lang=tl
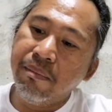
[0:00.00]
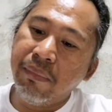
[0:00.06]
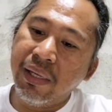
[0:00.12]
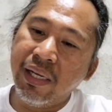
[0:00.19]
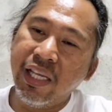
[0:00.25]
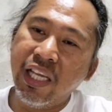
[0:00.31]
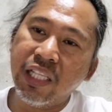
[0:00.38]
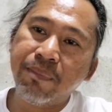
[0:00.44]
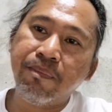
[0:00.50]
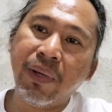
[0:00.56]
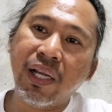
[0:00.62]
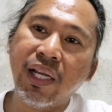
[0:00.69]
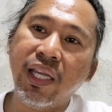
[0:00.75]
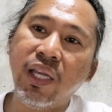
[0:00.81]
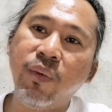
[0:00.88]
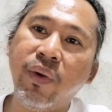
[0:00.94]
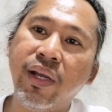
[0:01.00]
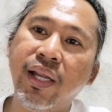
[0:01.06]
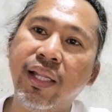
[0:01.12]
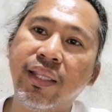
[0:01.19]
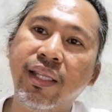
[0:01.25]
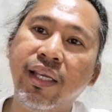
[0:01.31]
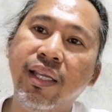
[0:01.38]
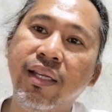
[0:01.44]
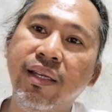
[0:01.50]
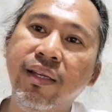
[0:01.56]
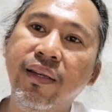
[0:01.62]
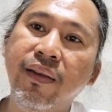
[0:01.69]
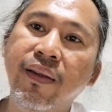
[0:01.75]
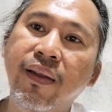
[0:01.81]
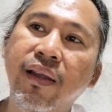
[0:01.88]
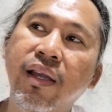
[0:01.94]
maliit pag-iwan
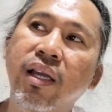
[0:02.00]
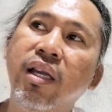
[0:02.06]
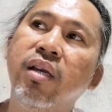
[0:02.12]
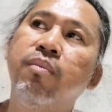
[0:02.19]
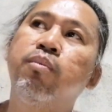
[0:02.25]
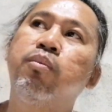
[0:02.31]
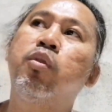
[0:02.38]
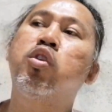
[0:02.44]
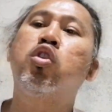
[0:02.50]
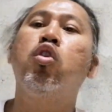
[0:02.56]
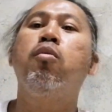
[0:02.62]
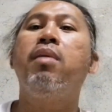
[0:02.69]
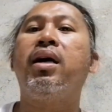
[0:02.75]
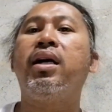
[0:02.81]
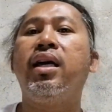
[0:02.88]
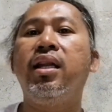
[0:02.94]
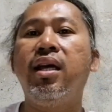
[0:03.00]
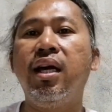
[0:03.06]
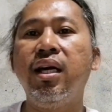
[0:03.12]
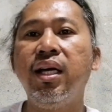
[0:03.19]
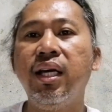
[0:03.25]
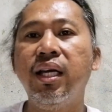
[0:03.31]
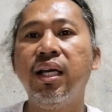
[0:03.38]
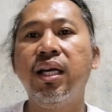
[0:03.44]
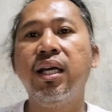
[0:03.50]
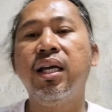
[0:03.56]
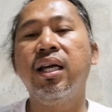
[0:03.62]
natin, tapos lumaki na,